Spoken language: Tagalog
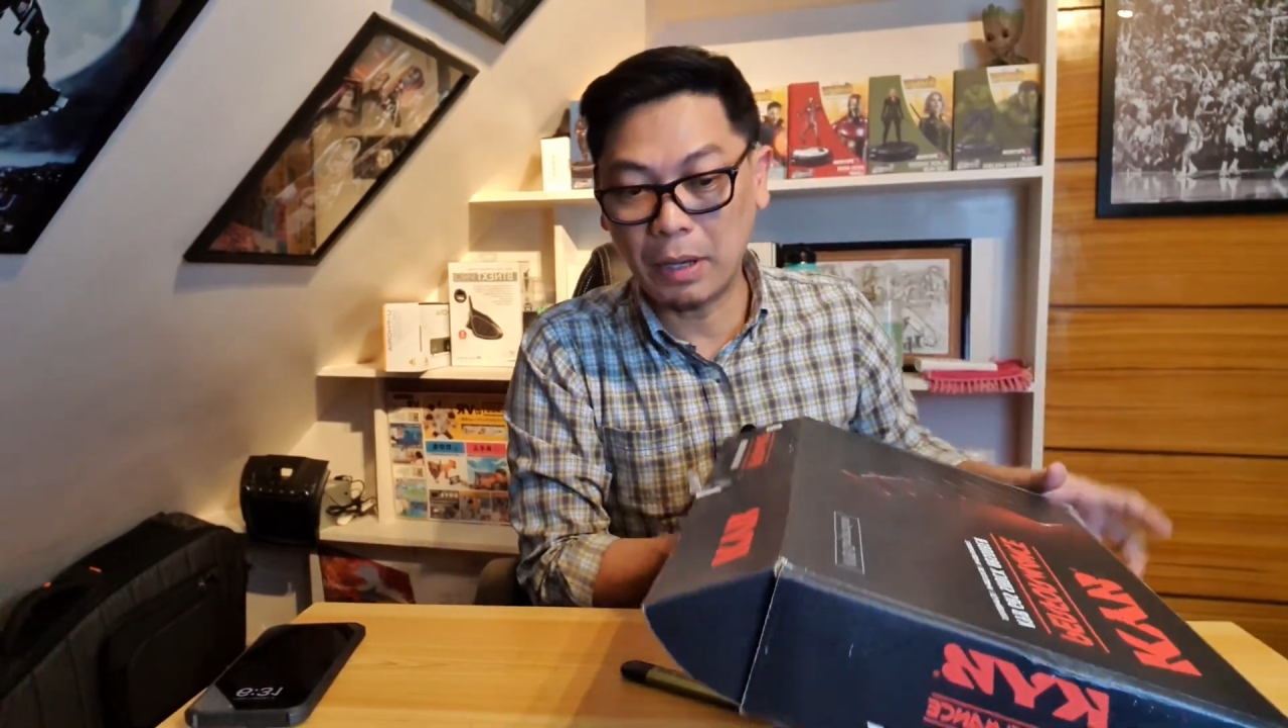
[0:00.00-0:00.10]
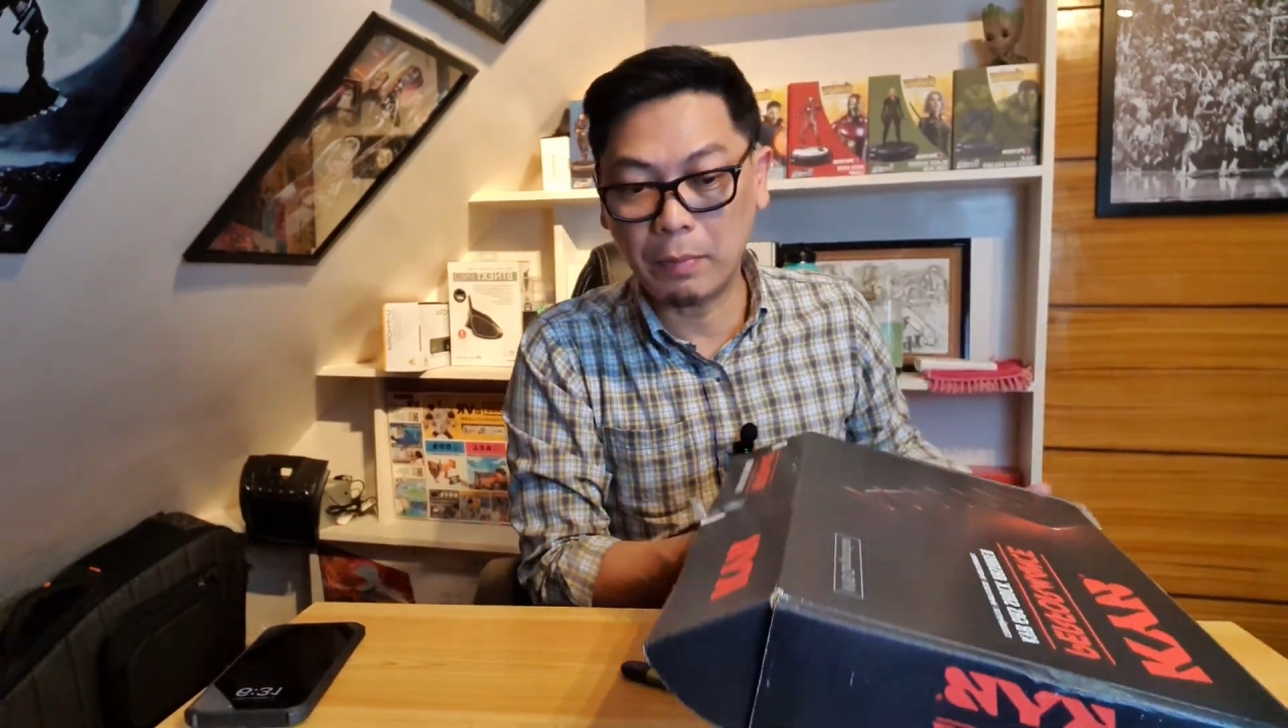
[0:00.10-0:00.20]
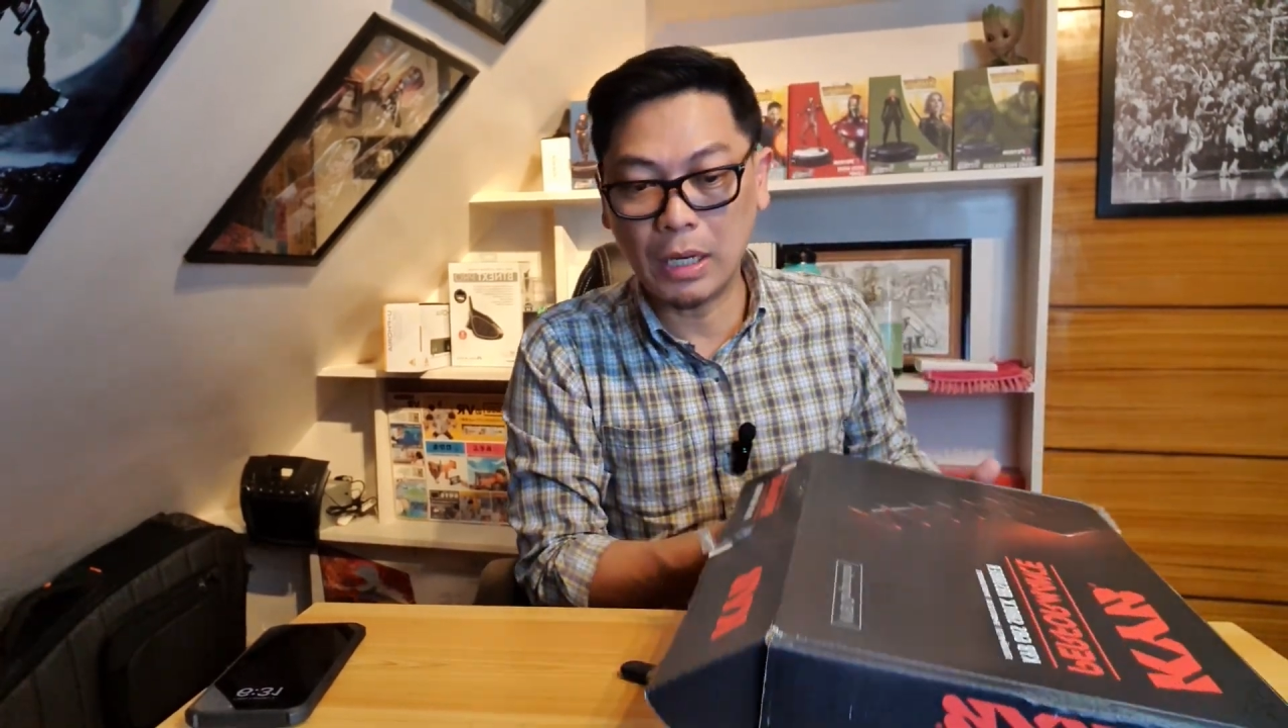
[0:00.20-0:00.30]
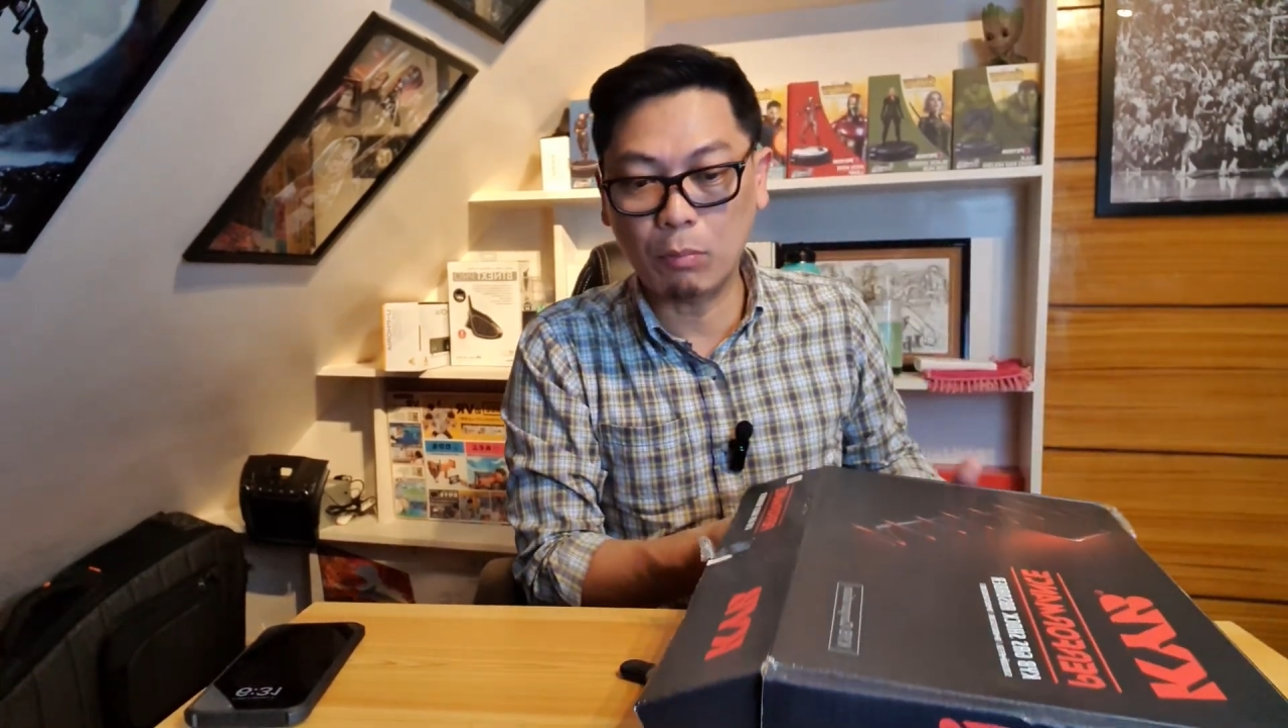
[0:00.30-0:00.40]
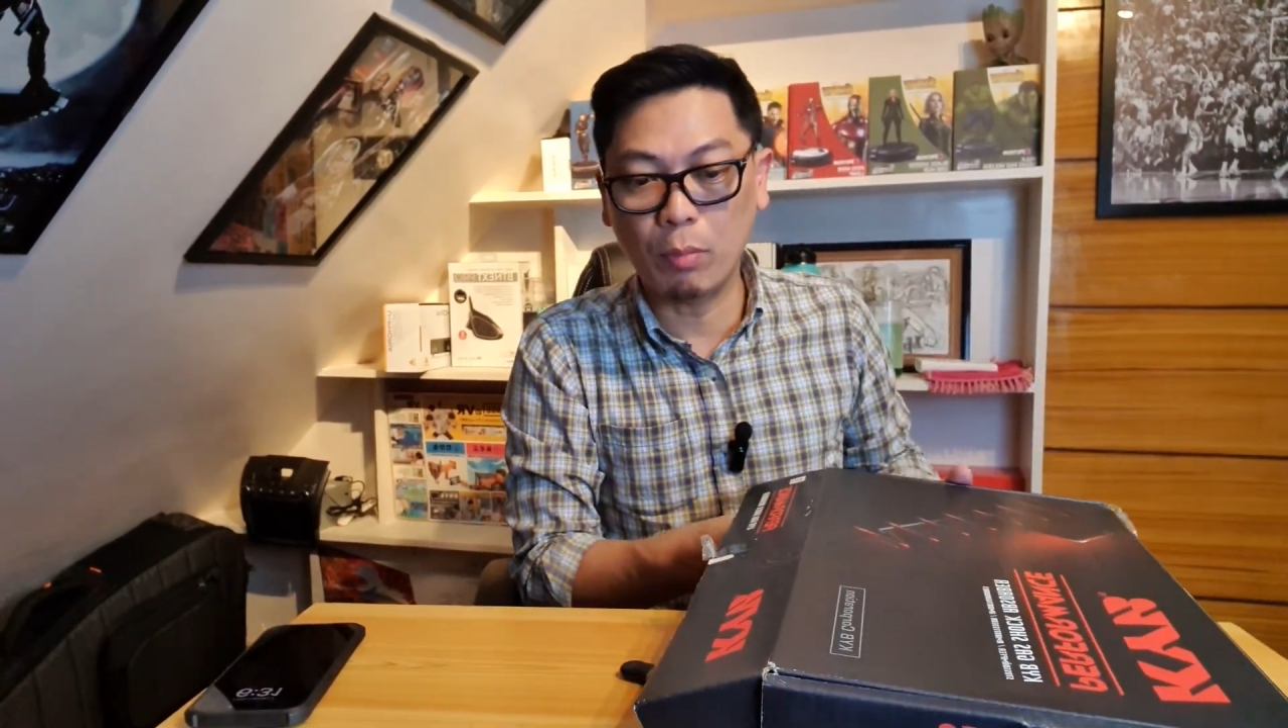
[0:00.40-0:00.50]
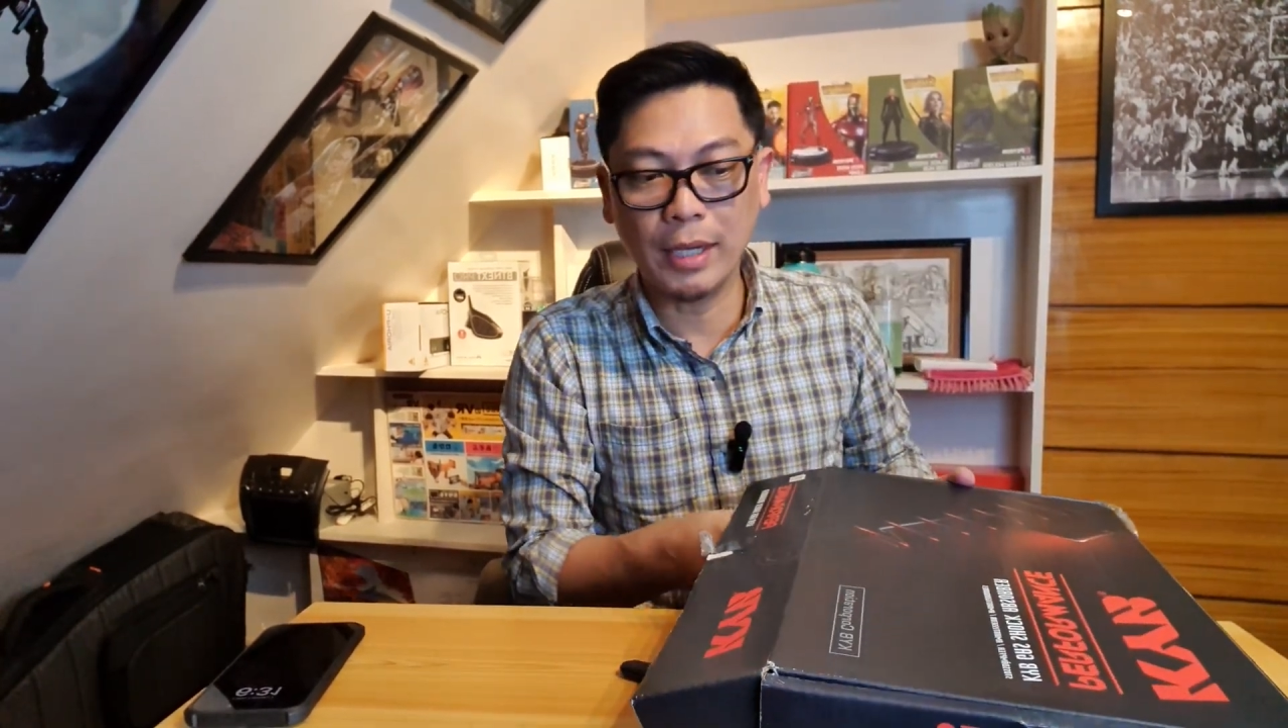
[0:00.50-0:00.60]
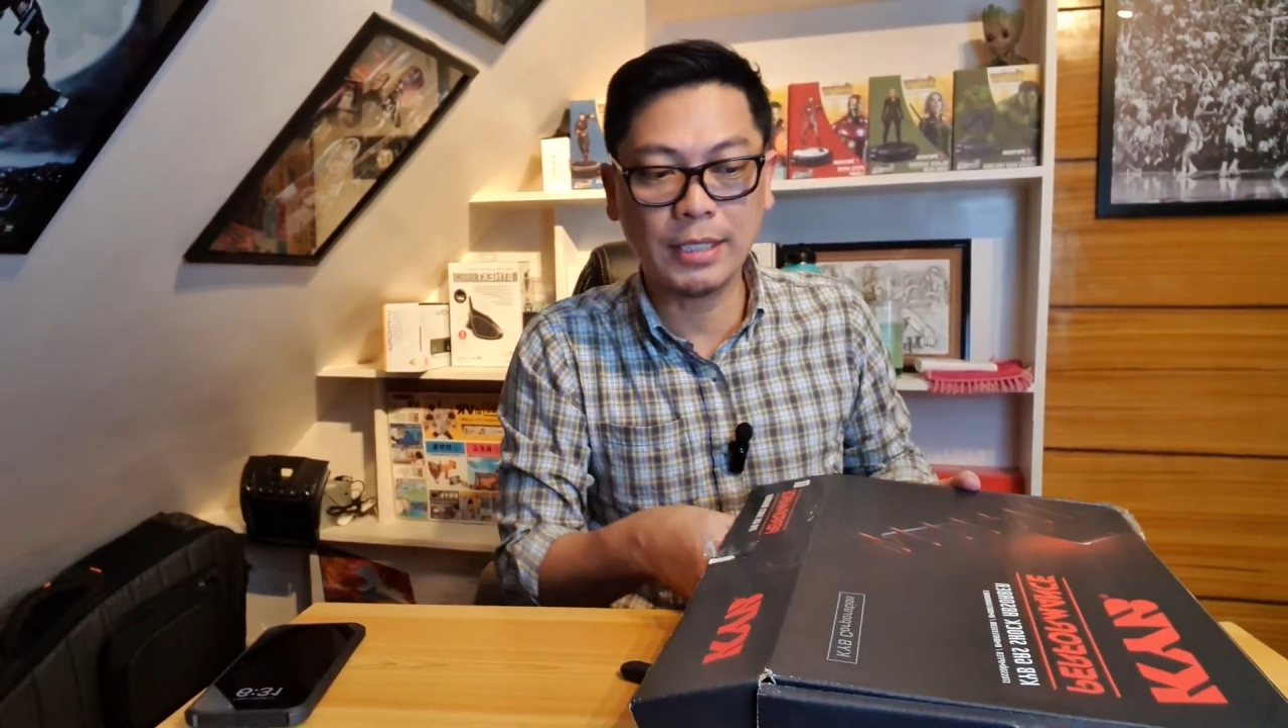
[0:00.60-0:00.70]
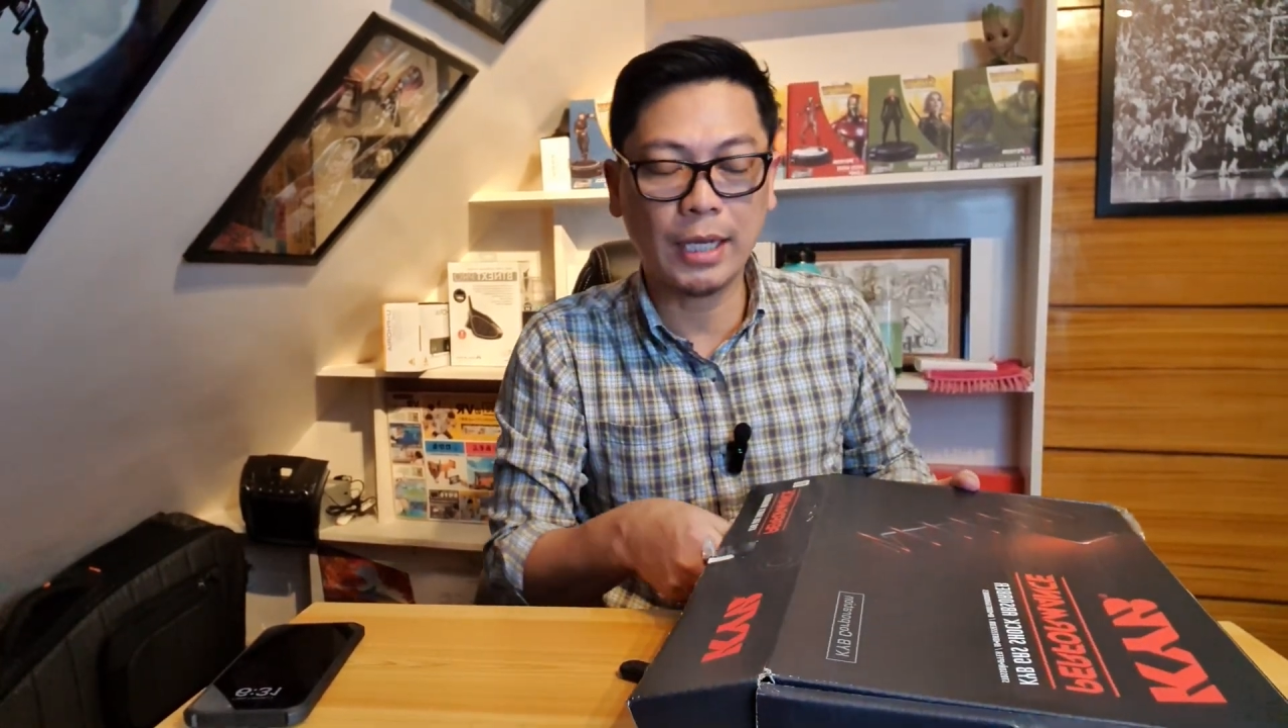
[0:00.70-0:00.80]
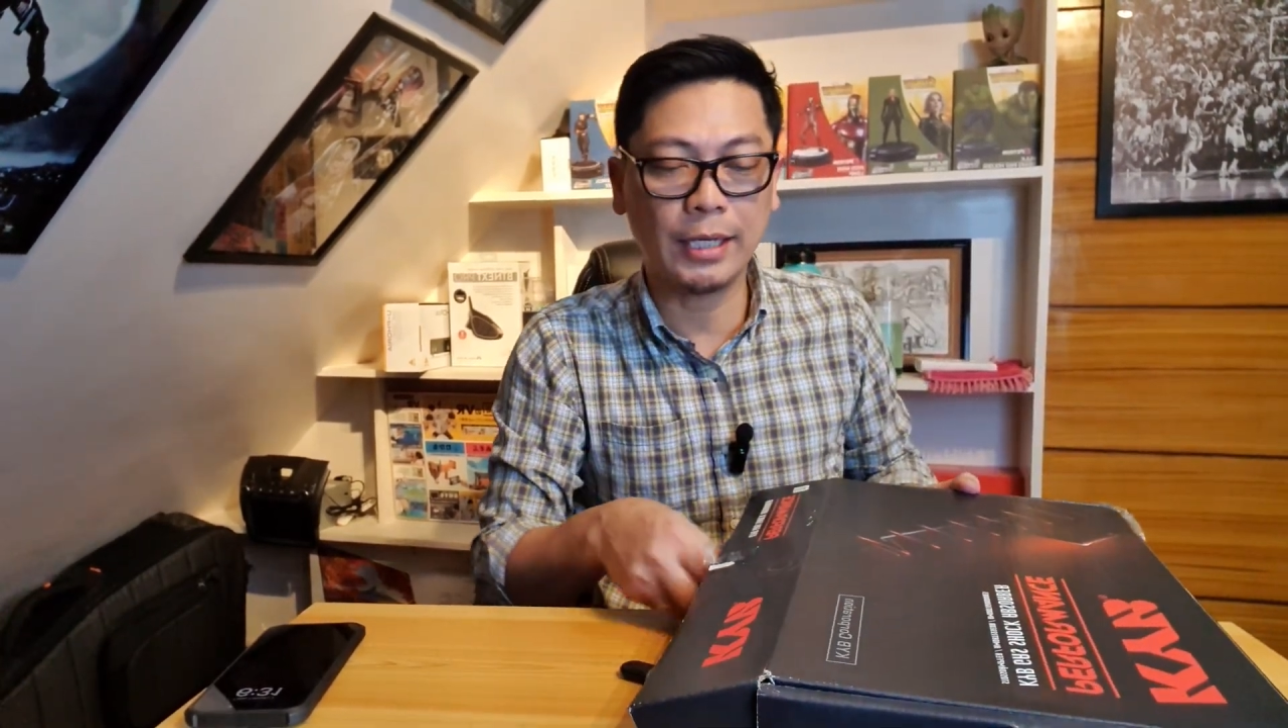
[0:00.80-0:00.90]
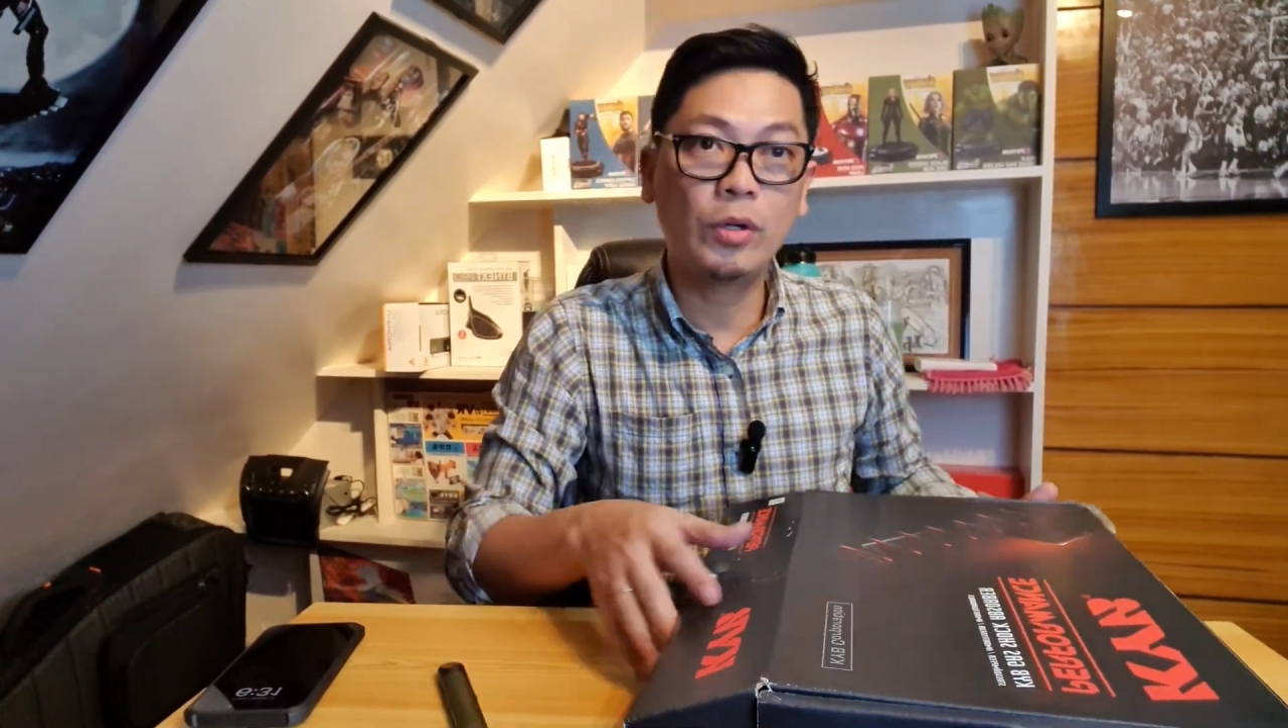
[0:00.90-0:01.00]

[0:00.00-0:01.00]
babig lang bumagsak.